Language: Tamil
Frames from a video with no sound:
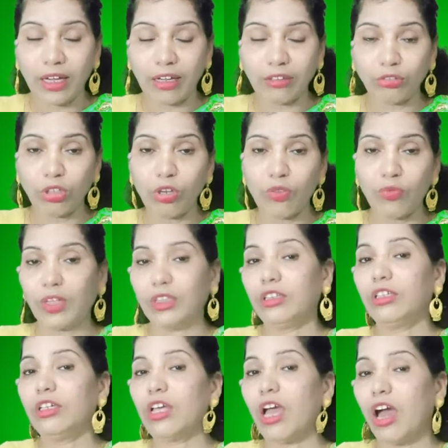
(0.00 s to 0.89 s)
கர்த்தர்
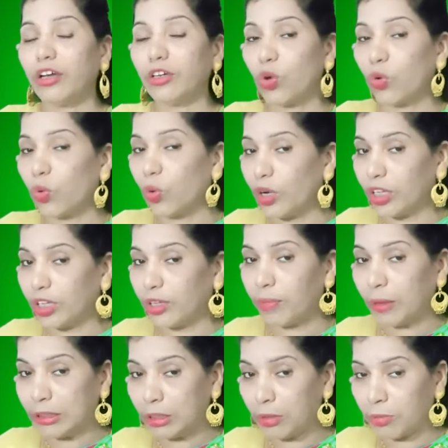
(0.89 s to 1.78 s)
வந்து யாருக்கு
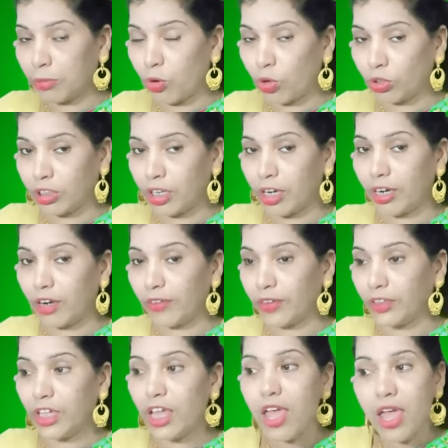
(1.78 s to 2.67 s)
கொடுக்க பத்து
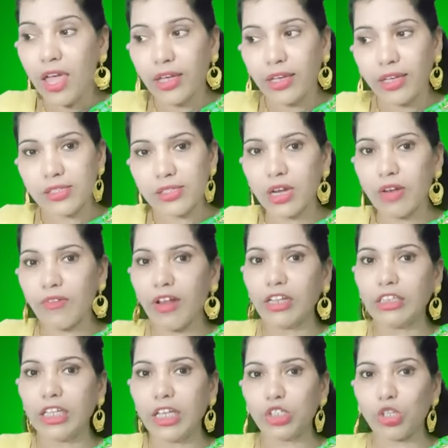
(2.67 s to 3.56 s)
கோத்திரங்களை வந்து
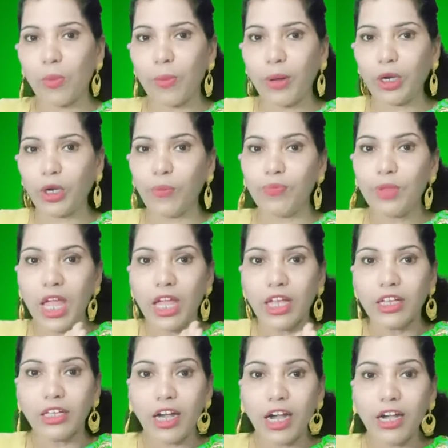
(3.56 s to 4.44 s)
இஸ்ரேல் தேசம் என்றும்
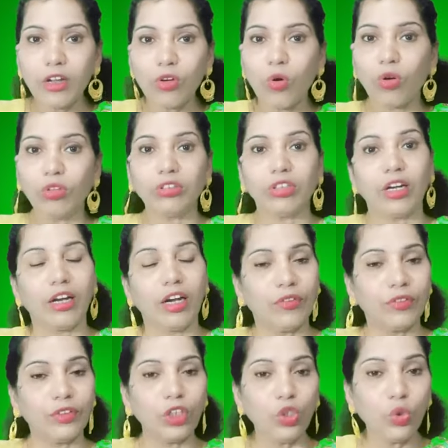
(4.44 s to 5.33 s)
இரண்டு
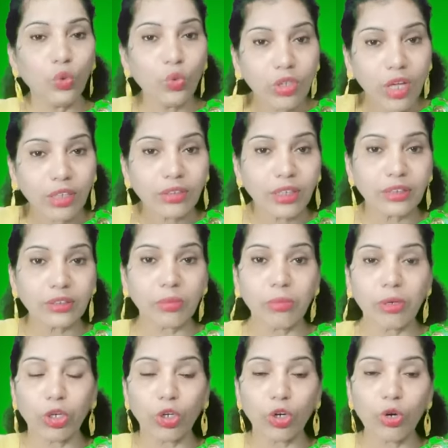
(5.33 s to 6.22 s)
கோத்திரங்களை வந்து யூதா
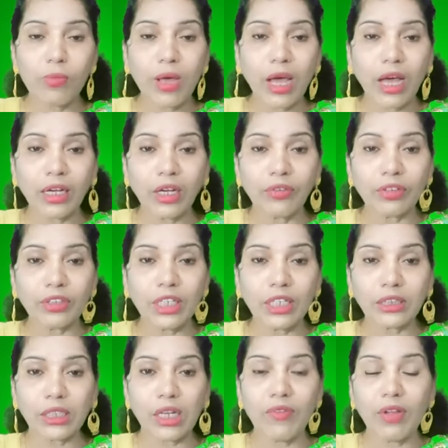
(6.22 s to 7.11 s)
தேசம் என்றும் அங்க
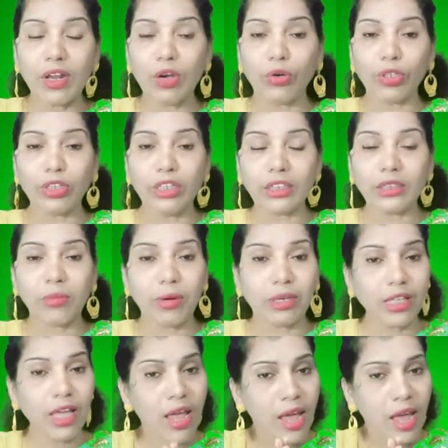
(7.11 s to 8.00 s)
வந்து இஸ்ரேலுடைய
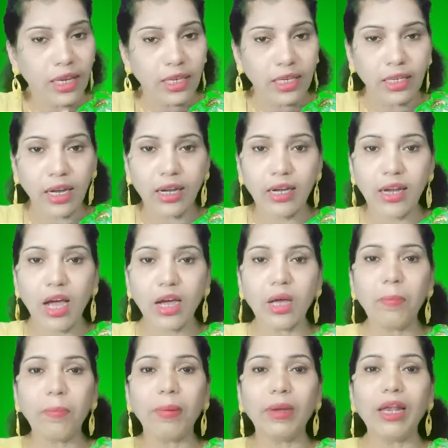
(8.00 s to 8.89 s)
தேசம் வந்து
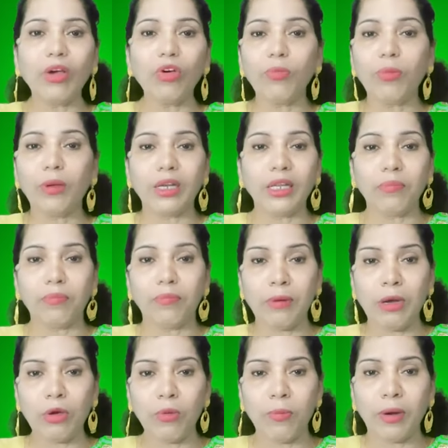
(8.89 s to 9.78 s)
இரண்டாக பிளவுபடி
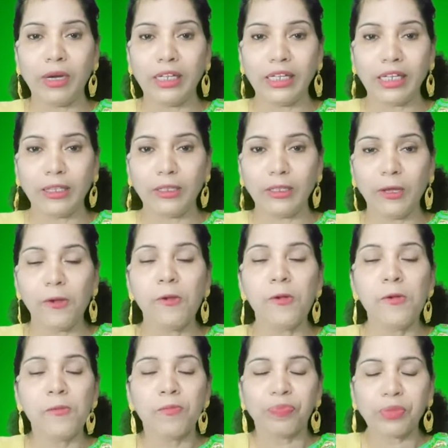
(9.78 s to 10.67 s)
பிளவுபடுகிறது
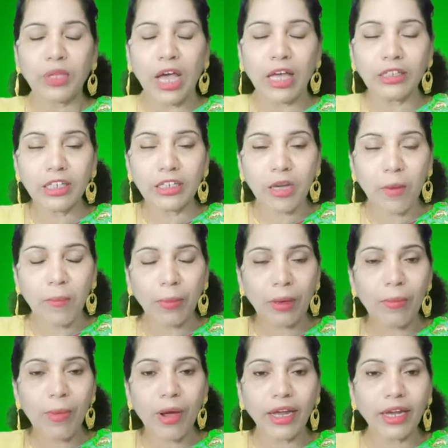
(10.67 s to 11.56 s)

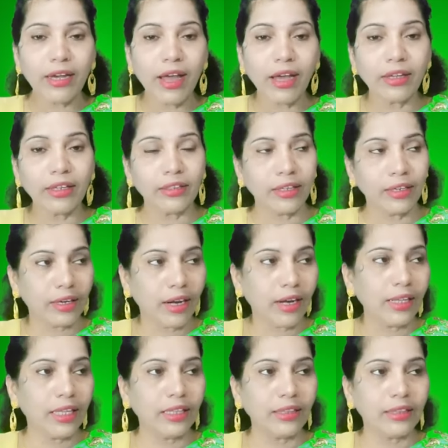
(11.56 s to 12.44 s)
அதுக்கப்புறமாக என்ன ஆகிறது
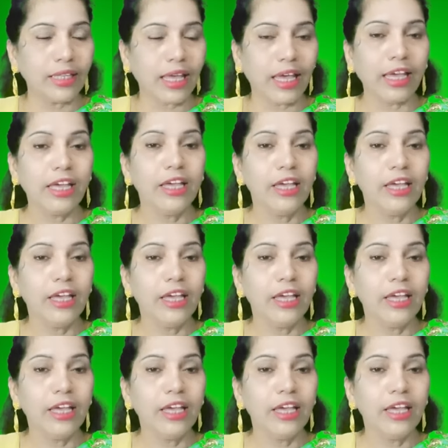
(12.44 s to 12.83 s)
என்றால் இந்த